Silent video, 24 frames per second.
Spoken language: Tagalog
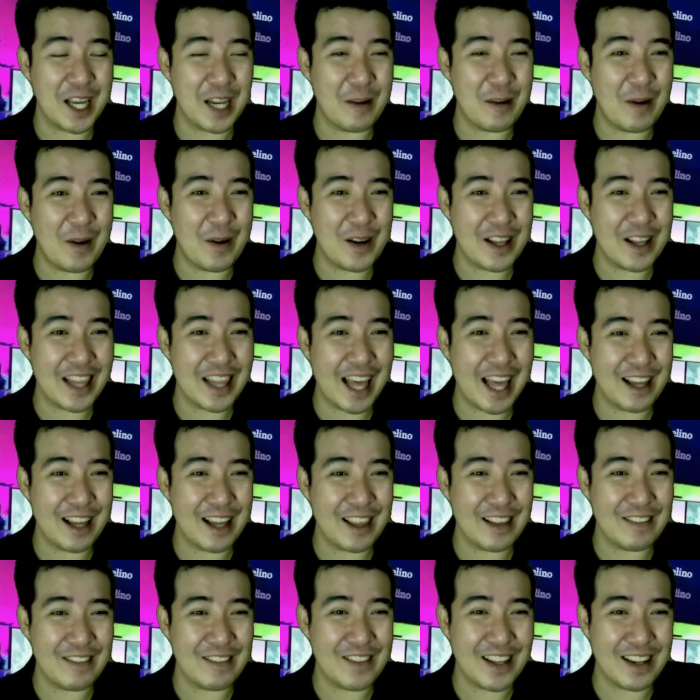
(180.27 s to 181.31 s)
na ginawa ko ng
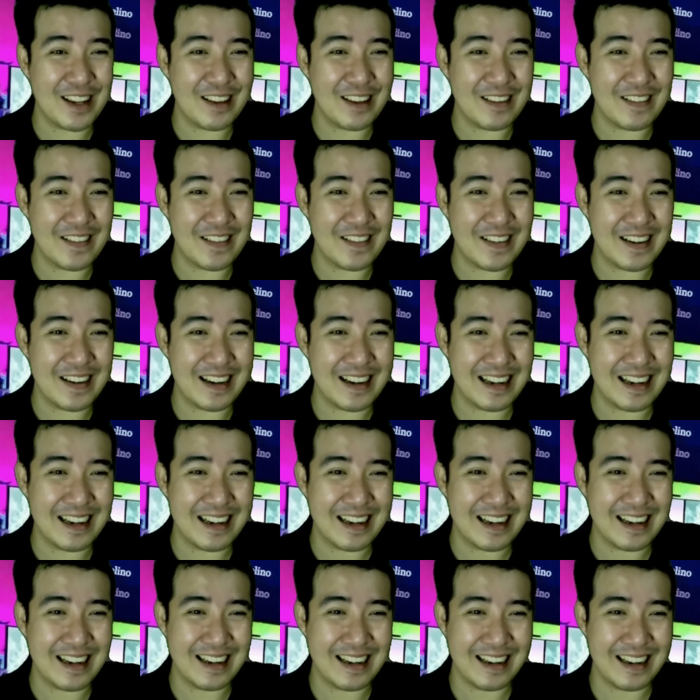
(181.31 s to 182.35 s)
reaction video.
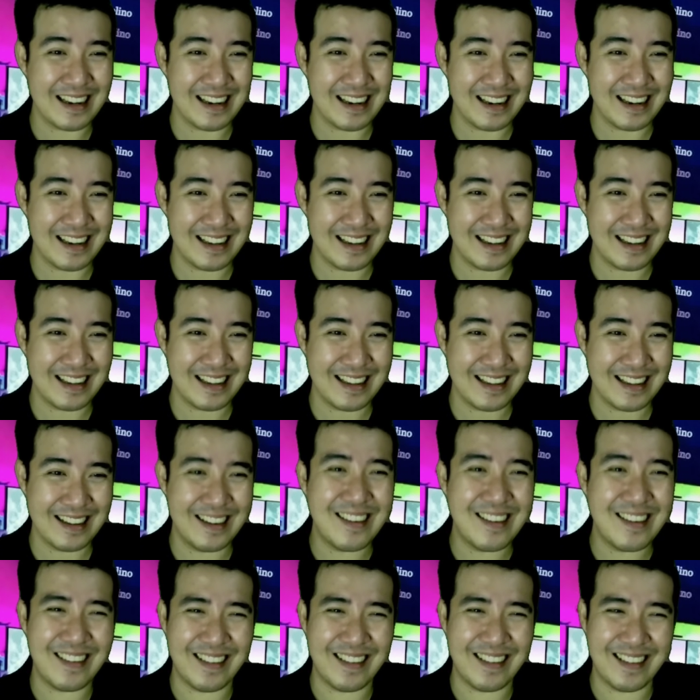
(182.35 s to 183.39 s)

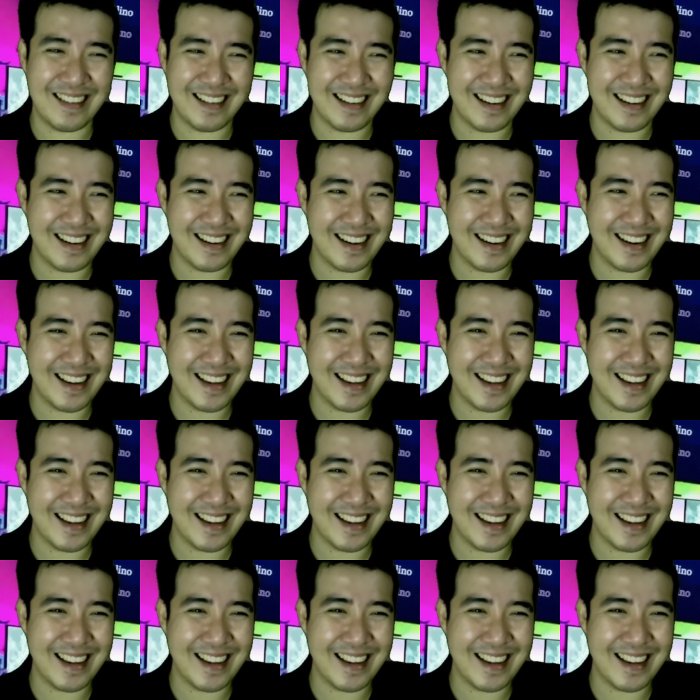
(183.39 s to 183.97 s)
Aww.